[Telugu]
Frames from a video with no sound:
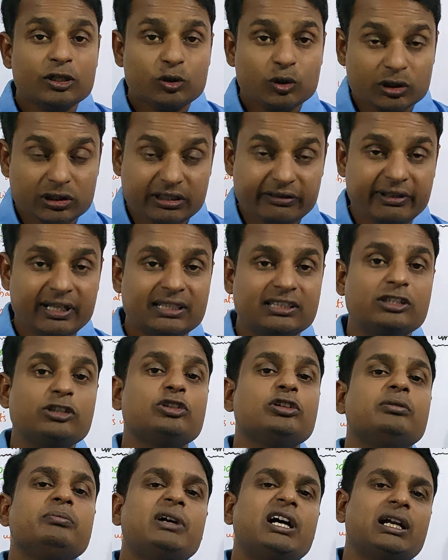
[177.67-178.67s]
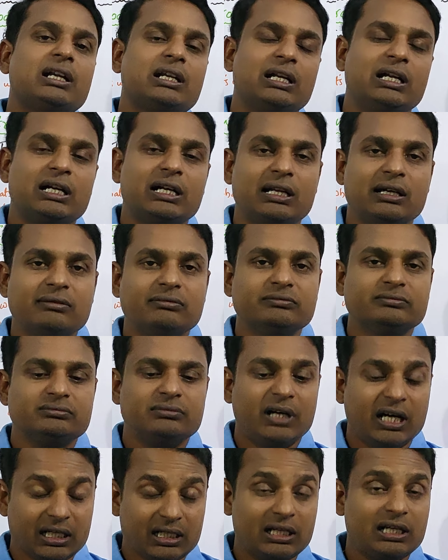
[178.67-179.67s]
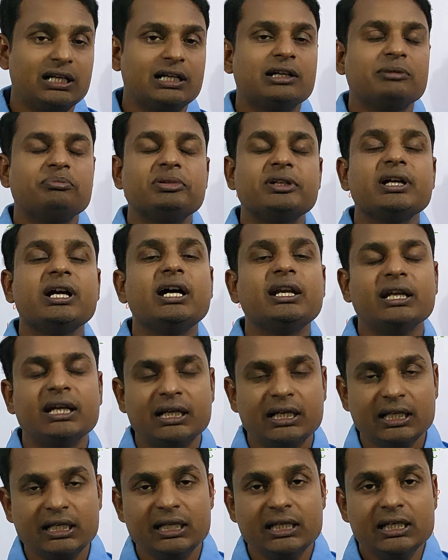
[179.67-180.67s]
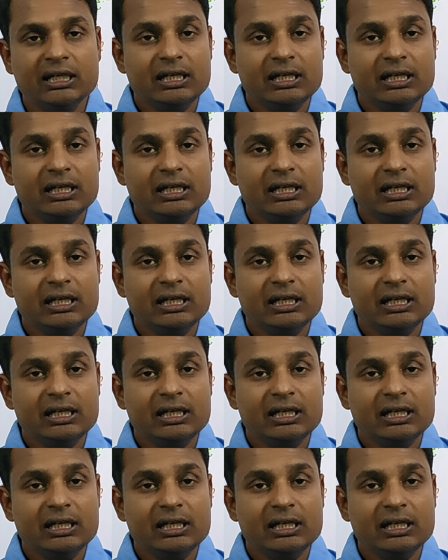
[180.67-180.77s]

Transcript: కొత్త వ్యక్తితో మాట్లాడడం మాట్లాడినప్పుడు కానివ్వండి